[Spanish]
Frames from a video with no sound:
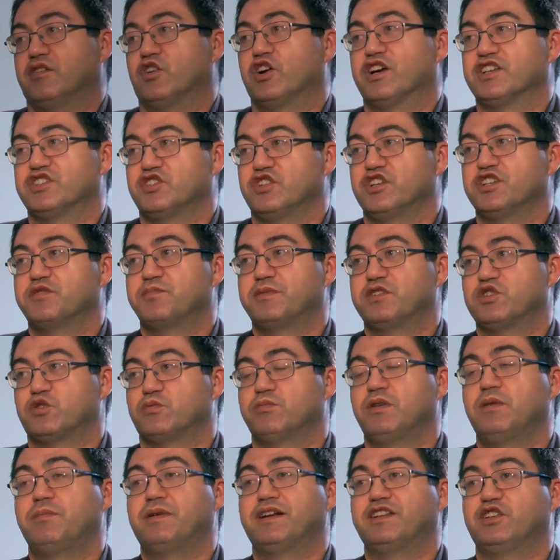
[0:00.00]
ocasiones
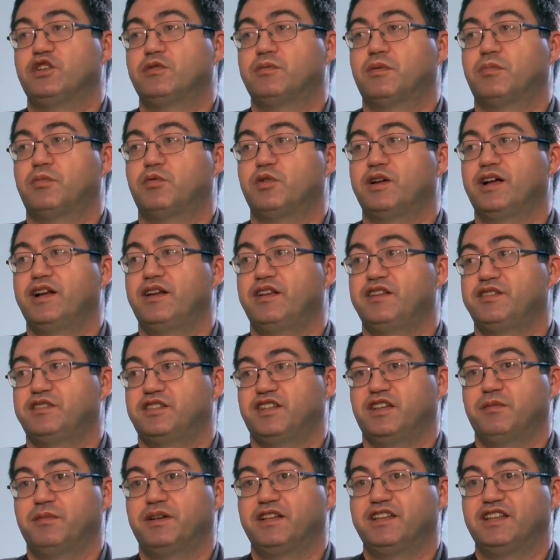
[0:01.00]
presume el Partido Popular es
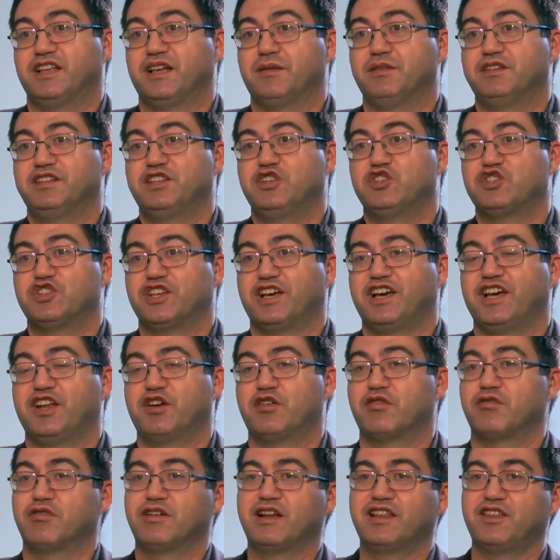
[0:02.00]
que prácticamente nos
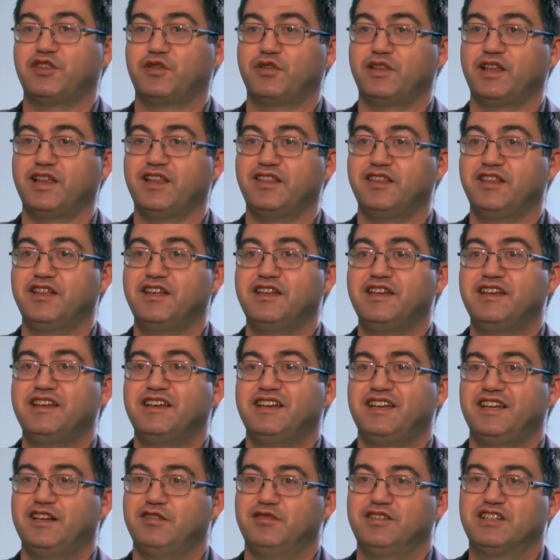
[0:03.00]
dejaron una ciudad
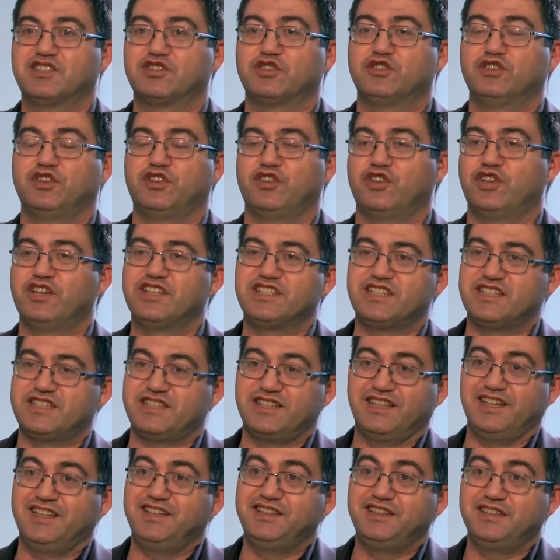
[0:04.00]
en unas condiciones
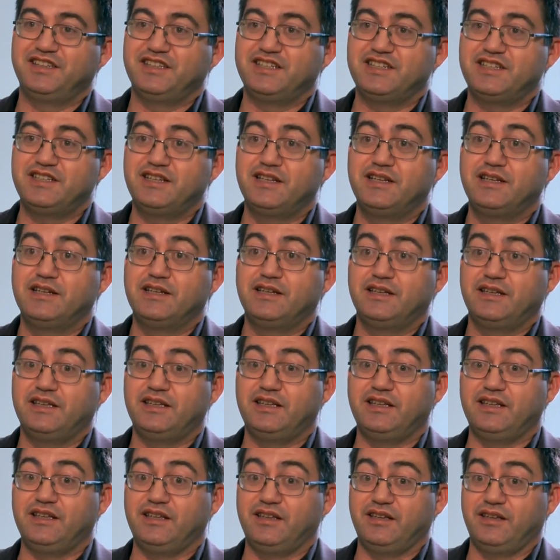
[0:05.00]
excelentes
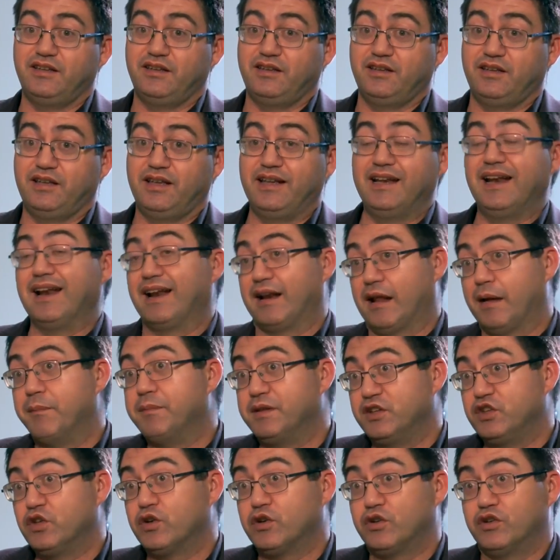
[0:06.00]
y en el
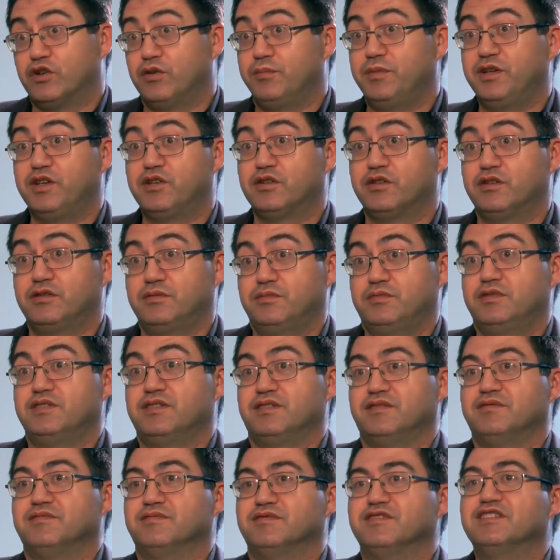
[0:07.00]
ámbito económico
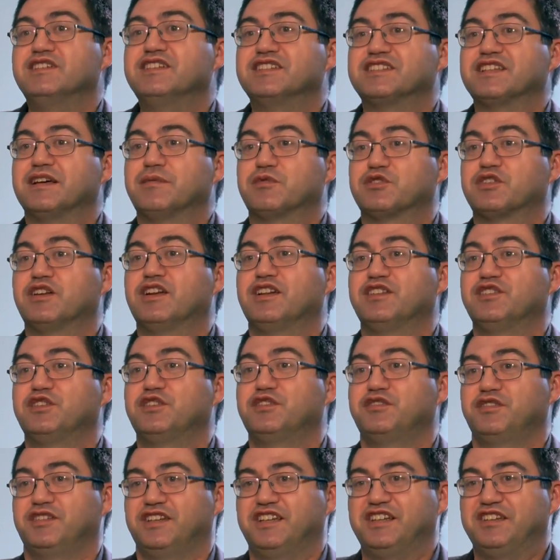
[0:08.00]
eh, estamos
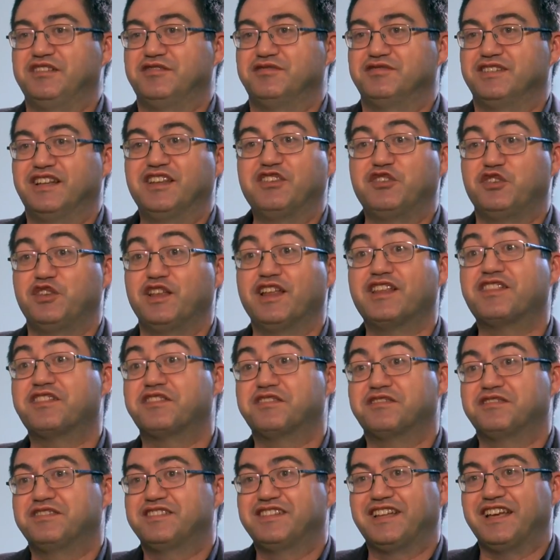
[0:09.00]
hablando de una ciudad
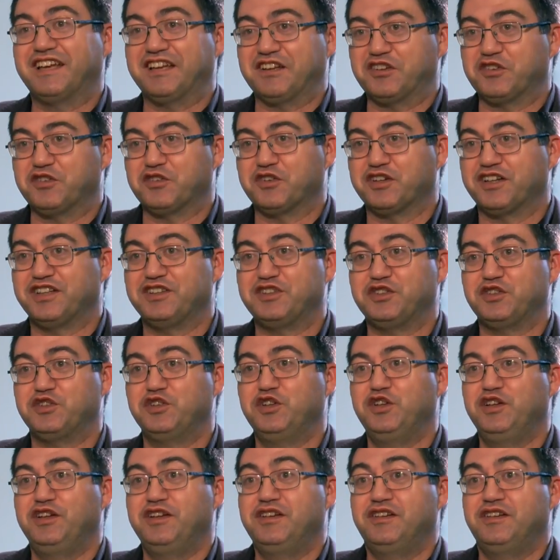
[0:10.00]
que en
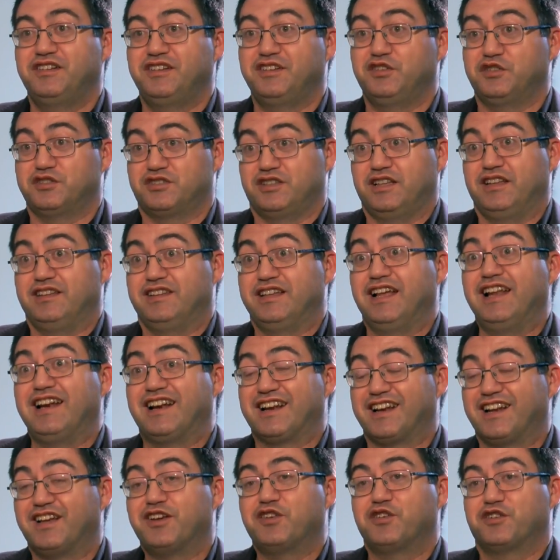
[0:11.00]
concreto ostenta
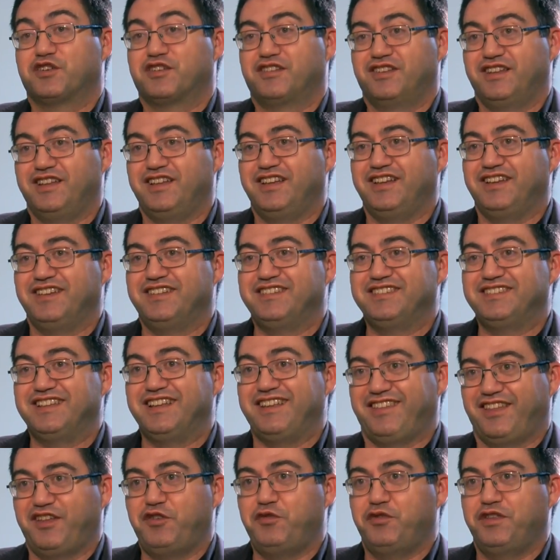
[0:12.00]
el récord de,
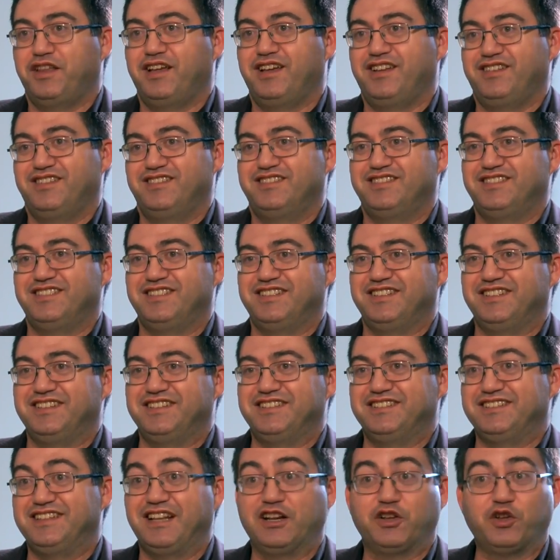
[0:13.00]
deuda eh,
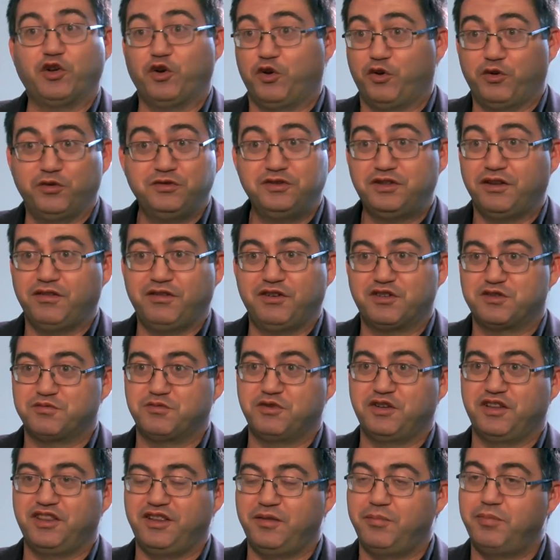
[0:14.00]
del conjunto de los
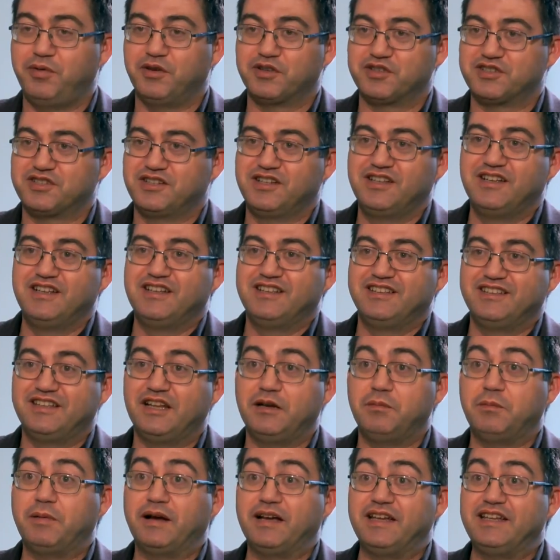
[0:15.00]
municipios
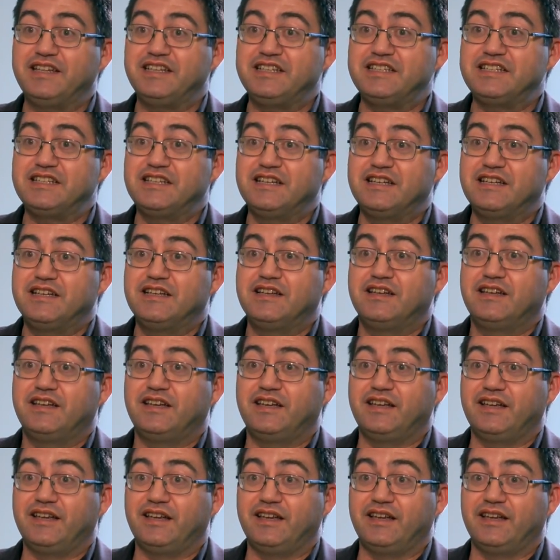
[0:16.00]
del país,
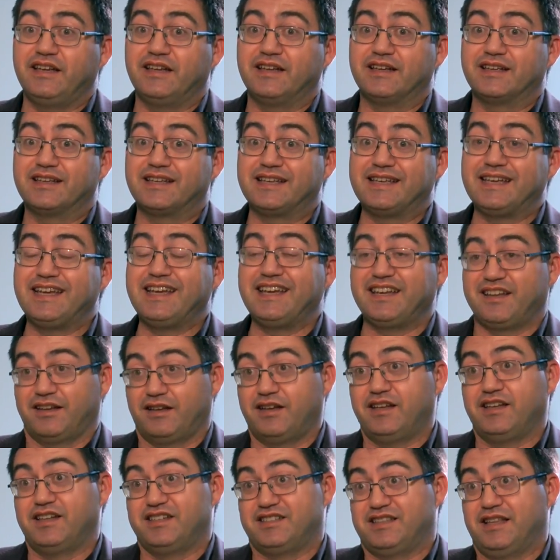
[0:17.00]
eh,
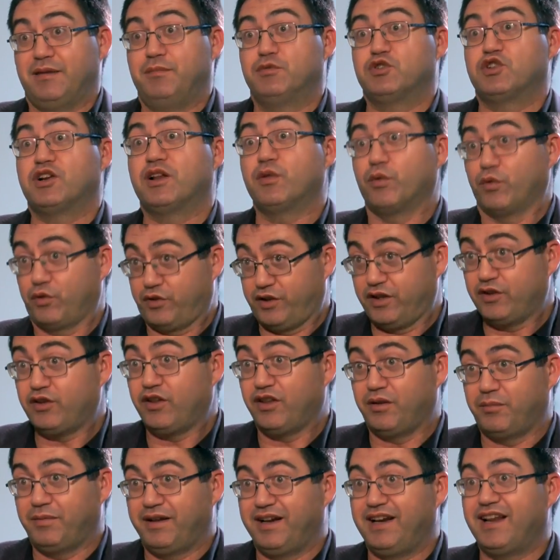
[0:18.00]
que estamos
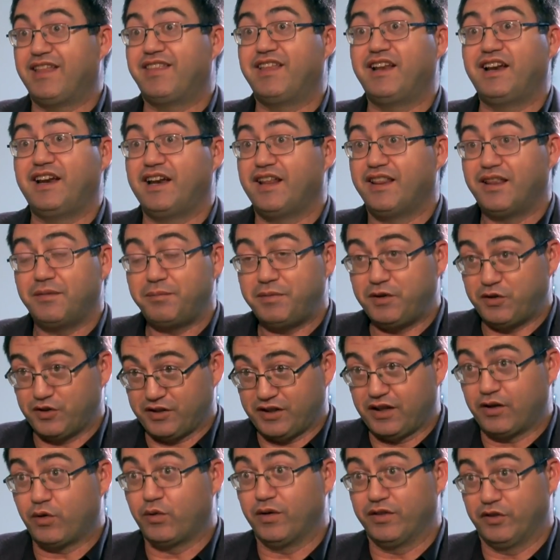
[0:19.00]
reduciendo de manera acelerada, pero
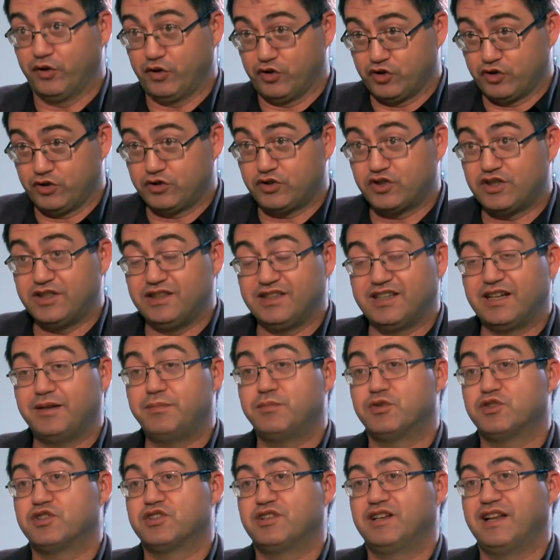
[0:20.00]
que cuando nosotros
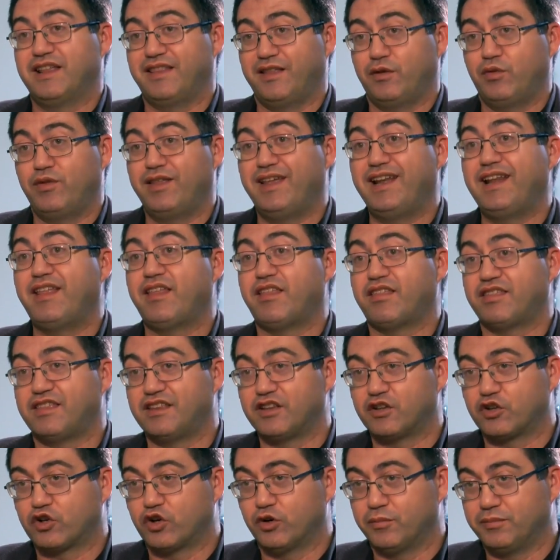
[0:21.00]
entramos la deuda era de
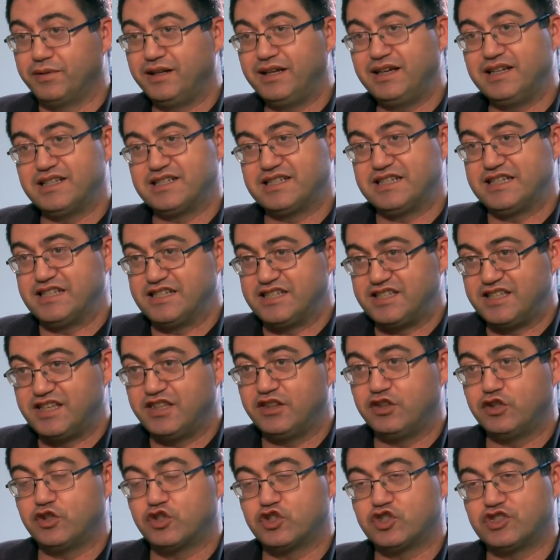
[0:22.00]

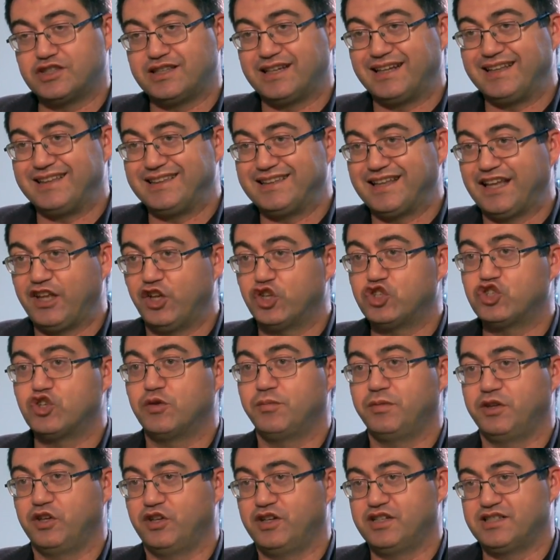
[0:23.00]

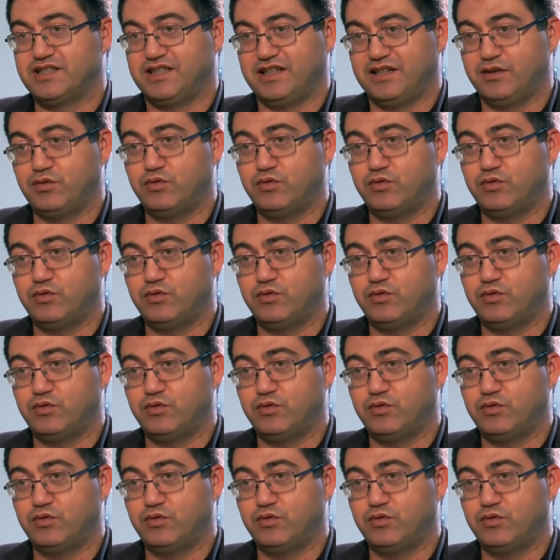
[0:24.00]
5.638 millones de